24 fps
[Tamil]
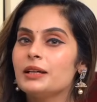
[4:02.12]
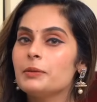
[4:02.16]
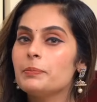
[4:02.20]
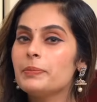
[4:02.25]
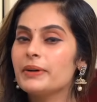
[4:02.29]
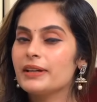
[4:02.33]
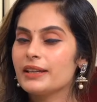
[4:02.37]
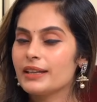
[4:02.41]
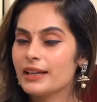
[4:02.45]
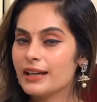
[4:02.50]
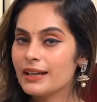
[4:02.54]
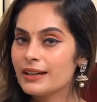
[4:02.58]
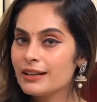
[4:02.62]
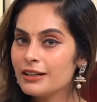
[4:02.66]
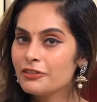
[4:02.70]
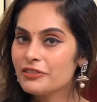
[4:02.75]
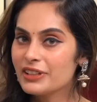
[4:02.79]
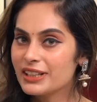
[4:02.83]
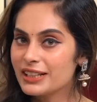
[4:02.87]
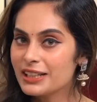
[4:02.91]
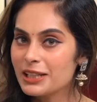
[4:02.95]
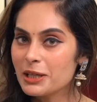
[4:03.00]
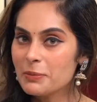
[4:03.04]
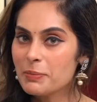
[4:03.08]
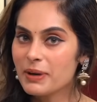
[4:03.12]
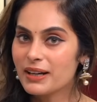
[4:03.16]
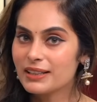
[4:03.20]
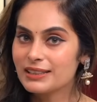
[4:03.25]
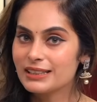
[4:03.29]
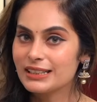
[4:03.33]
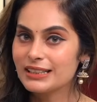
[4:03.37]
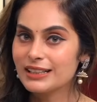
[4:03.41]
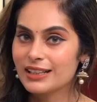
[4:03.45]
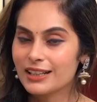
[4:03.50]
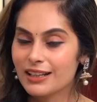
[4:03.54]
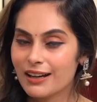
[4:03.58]
இப்போ எங்கள் வீட்லேயே
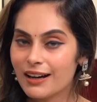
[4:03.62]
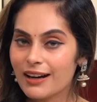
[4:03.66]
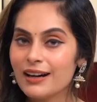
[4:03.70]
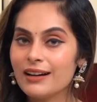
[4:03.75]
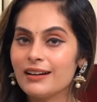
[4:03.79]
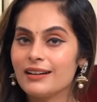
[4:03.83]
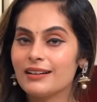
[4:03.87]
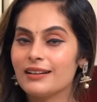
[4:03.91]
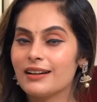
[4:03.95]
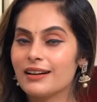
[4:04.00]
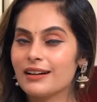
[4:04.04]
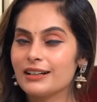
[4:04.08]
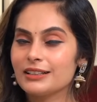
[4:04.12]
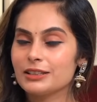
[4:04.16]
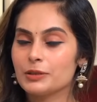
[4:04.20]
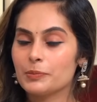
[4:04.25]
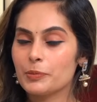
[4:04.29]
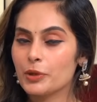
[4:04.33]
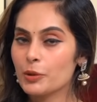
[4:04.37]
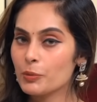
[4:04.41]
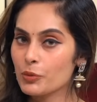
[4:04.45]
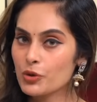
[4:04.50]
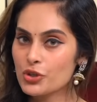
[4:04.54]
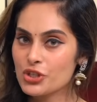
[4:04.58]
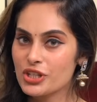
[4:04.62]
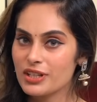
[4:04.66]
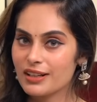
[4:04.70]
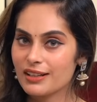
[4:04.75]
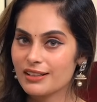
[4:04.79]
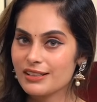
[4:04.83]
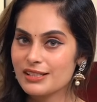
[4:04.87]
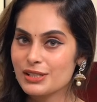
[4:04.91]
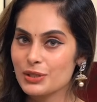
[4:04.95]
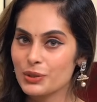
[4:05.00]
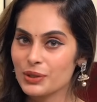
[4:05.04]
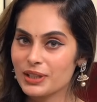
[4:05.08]
பார்த்தீங்கன்னா நான் இதை
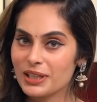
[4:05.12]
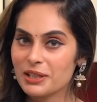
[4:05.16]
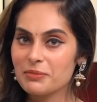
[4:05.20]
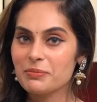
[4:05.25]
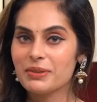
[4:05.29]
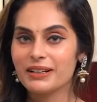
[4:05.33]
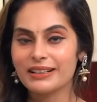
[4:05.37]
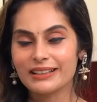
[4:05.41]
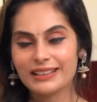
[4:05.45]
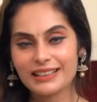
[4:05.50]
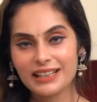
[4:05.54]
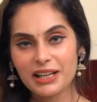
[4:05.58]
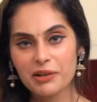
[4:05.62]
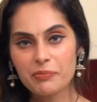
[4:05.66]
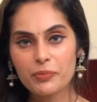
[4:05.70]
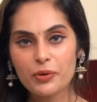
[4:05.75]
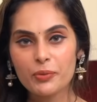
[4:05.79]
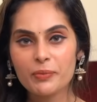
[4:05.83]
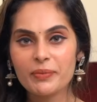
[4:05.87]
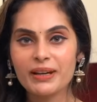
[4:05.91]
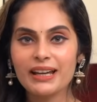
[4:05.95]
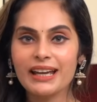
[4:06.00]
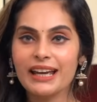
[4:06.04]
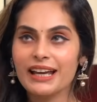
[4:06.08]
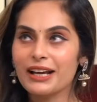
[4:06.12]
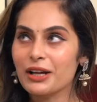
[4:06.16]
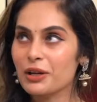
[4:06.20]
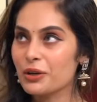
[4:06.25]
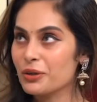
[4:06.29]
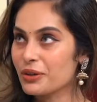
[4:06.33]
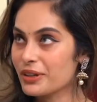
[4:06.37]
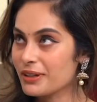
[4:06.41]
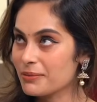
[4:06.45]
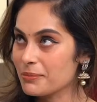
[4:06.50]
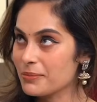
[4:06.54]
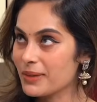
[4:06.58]
ப்ரமோஷனால் சொல்ல பட் எப்பவுமே
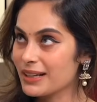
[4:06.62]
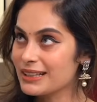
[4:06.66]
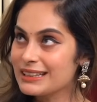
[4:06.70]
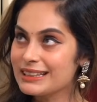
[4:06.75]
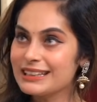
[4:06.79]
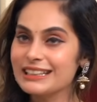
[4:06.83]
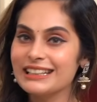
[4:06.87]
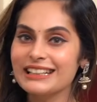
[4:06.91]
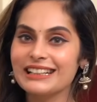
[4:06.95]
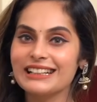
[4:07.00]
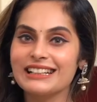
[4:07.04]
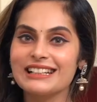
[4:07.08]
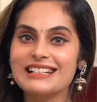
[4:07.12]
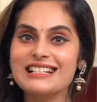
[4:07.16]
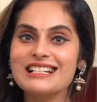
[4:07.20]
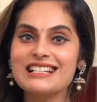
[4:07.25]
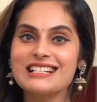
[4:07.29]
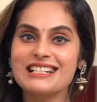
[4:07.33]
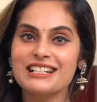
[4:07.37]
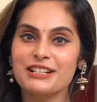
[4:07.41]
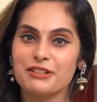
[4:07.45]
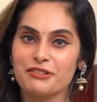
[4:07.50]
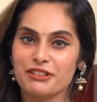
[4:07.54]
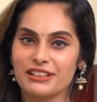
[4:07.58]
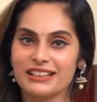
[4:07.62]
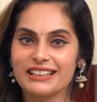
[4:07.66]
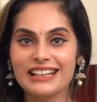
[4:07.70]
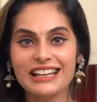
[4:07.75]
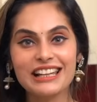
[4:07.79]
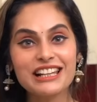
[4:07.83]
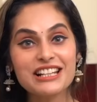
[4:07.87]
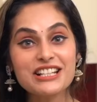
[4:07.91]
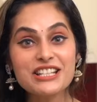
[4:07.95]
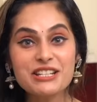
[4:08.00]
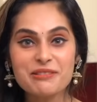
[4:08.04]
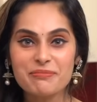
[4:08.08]
எங்களோட மந்த்லி லிஸ்ட்டில் வந்து
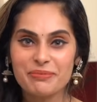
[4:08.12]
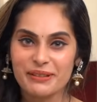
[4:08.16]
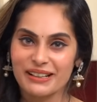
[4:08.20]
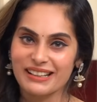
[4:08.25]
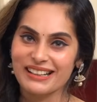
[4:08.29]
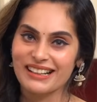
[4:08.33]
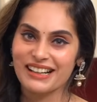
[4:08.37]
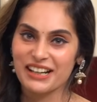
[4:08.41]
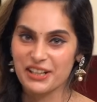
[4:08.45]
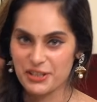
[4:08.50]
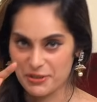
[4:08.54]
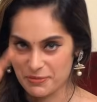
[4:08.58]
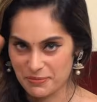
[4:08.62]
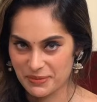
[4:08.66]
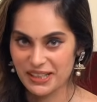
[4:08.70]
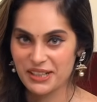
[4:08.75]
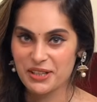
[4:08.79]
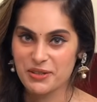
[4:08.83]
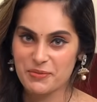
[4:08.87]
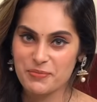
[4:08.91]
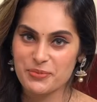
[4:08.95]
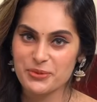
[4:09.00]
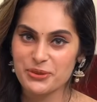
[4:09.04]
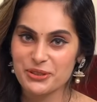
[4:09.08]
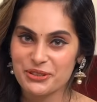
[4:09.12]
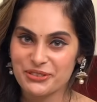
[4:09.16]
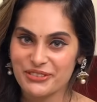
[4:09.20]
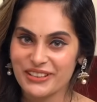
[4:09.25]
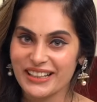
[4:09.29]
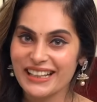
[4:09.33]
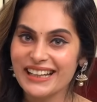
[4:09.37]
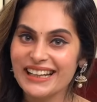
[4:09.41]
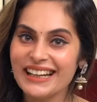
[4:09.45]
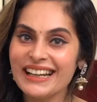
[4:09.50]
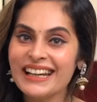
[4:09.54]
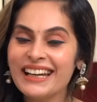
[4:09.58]
எல்ஜி பெருங்காயம் தான் நான்
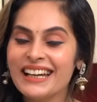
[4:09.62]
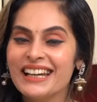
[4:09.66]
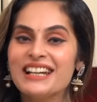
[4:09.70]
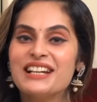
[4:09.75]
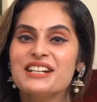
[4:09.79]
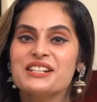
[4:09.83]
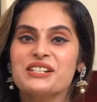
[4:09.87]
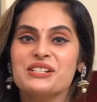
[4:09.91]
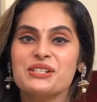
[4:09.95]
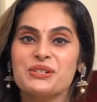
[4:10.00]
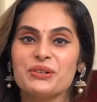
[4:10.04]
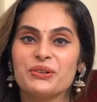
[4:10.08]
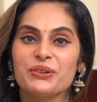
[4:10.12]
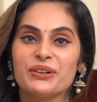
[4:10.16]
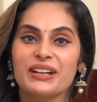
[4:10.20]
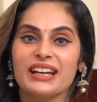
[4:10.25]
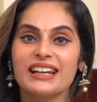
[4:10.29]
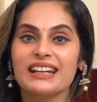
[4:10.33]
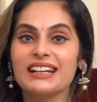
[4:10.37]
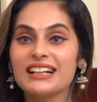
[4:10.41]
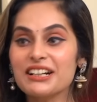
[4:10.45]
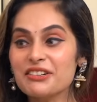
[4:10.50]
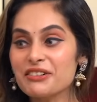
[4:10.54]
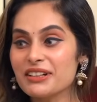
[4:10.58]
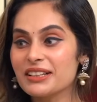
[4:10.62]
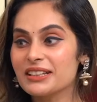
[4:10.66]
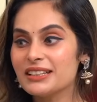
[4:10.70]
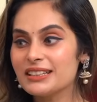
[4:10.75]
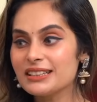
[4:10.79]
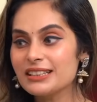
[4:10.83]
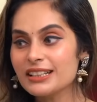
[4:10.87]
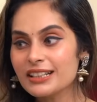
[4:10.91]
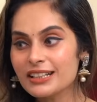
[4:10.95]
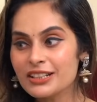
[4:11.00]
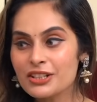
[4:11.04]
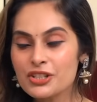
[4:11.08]
போடுவேன் ஸோ எனக்கு வந்து
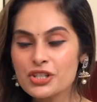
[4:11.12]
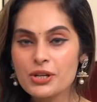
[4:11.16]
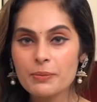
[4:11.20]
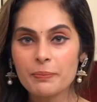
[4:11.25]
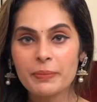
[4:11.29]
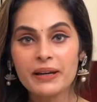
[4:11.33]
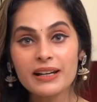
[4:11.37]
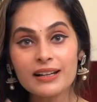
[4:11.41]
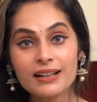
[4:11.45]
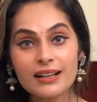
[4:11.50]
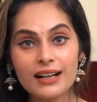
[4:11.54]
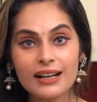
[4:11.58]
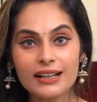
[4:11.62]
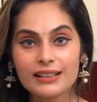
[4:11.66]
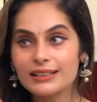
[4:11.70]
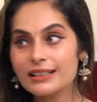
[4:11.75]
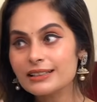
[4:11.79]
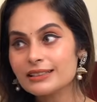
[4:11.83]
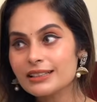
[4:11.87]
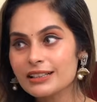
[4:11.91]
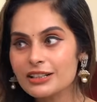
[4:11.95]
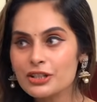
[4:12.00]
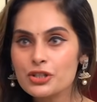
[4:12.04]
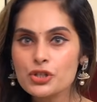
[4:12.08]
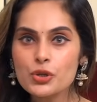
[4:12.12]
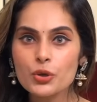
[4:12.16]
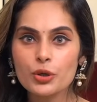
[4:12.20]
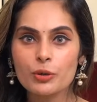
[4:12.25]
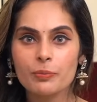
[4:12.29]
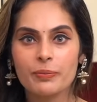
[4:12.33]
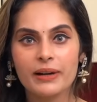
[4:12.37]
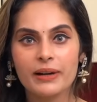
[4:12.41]
தெரிஞ்ச பெருங்காயத்தில் தெரிஞ்ச ஒரு